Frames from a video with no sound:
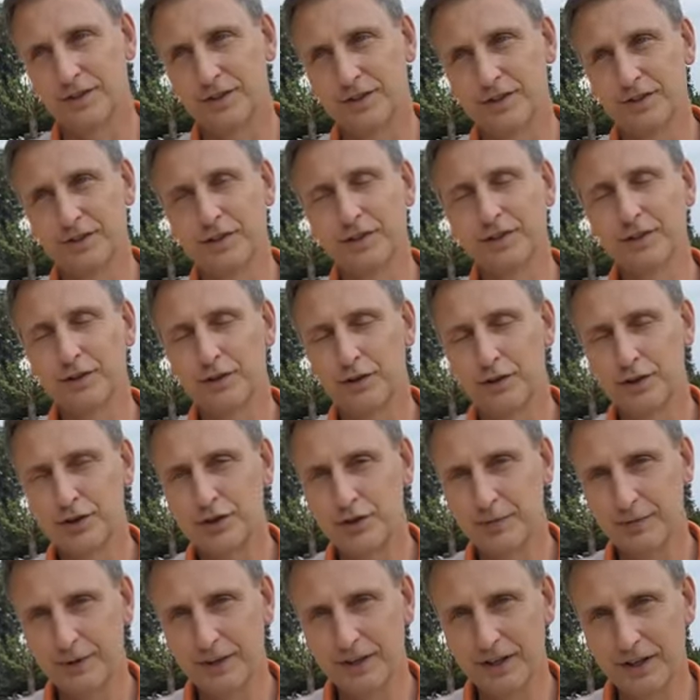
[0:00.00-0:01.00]
ist es natürlich
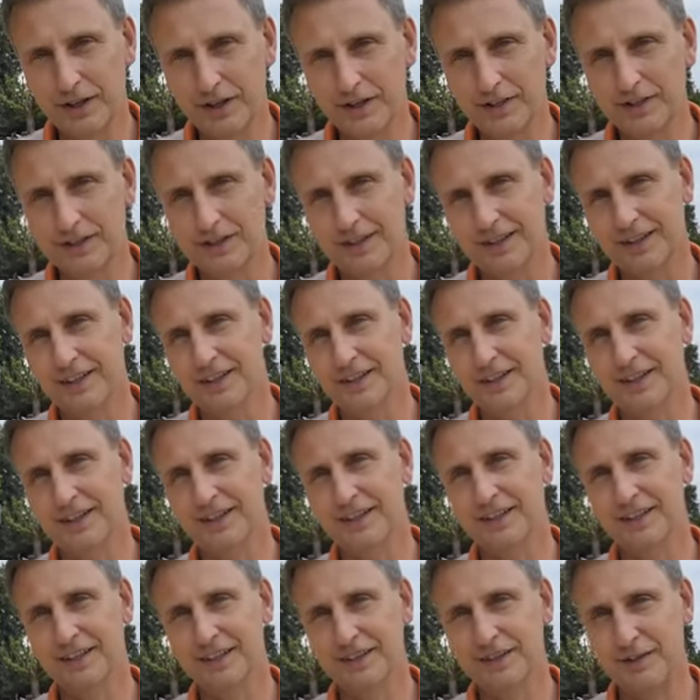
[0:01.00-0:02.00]
schwierig.
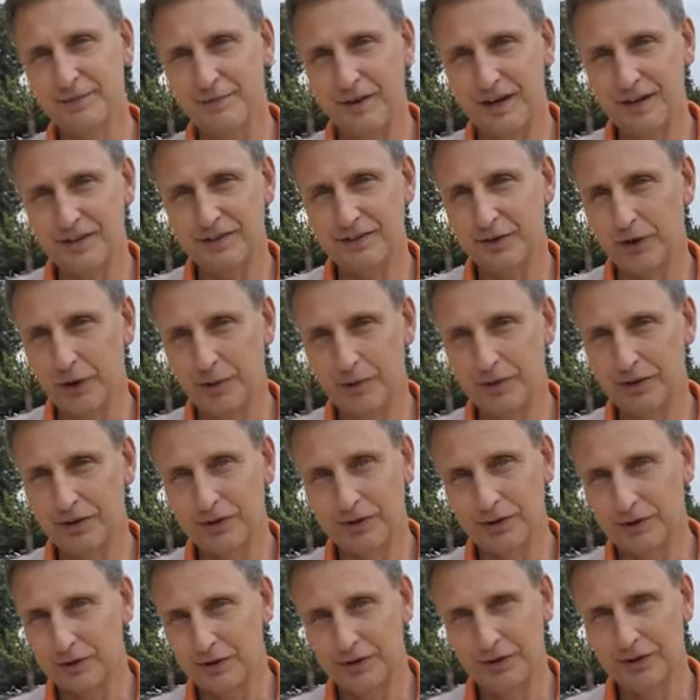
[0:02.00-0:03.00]
Äh, die meiste Arbeit
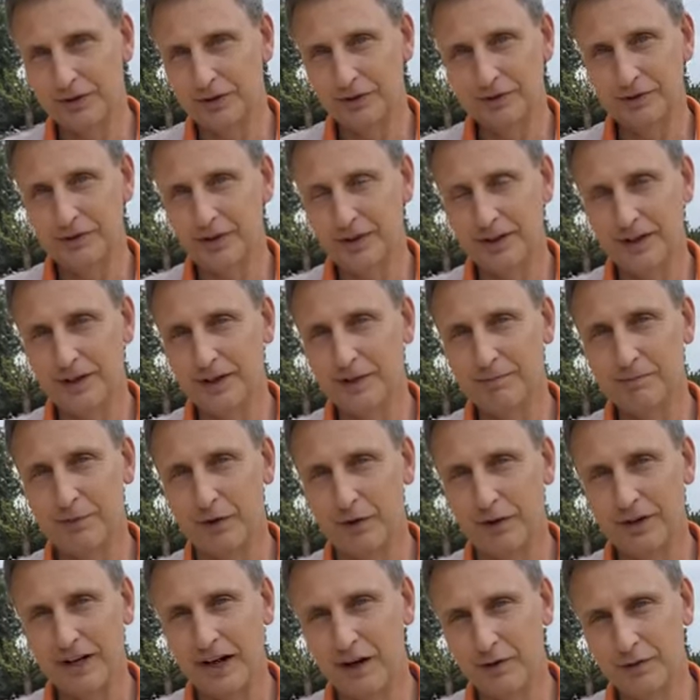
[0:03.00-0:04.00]
hat da halt unsere
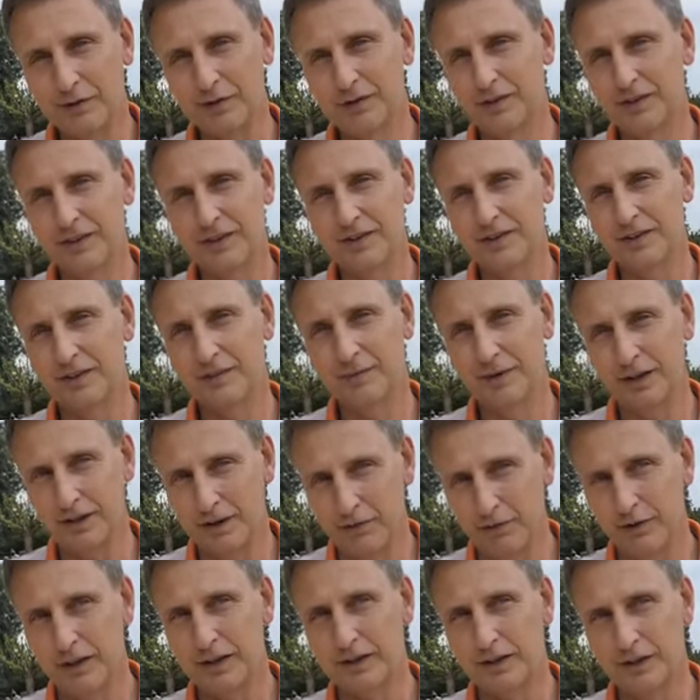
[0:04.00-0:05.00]
Badeaufsicht. Im
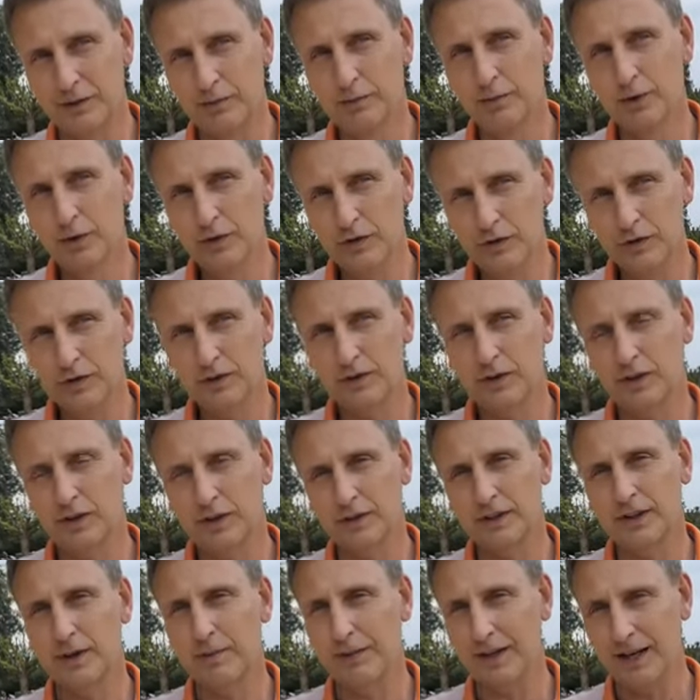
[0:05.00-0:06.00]
Endeffekt, die müssen
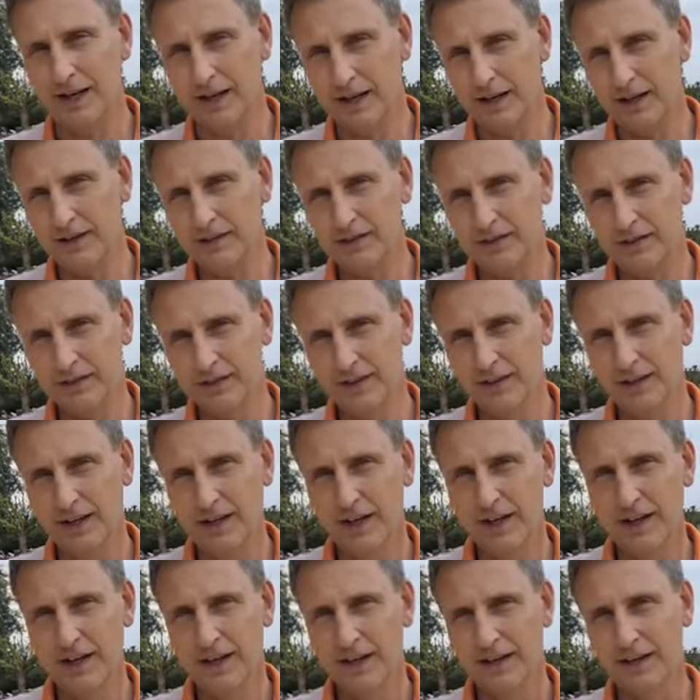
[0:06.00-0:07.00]
dann gewährleisten,
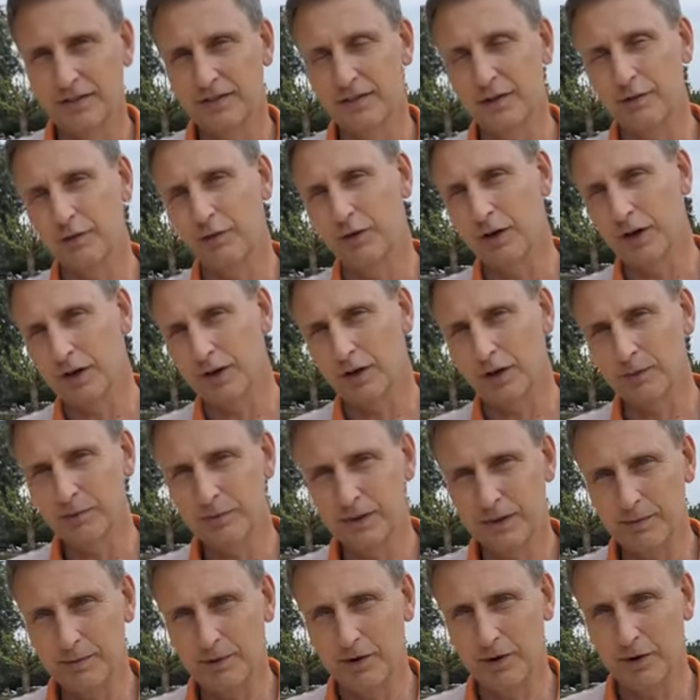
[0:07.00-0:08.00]
dass die Vorgaben,
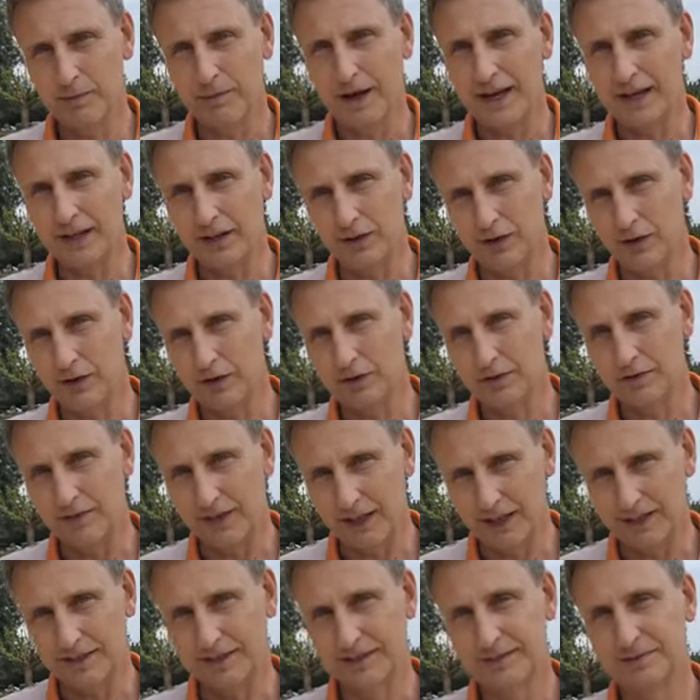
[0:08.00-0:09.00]
die wir haben, eingehalten
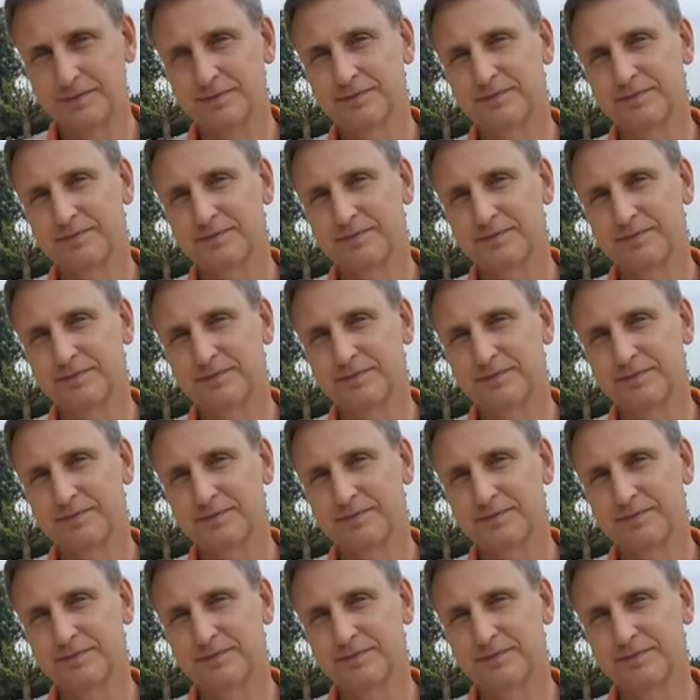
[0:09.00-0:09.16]
werden.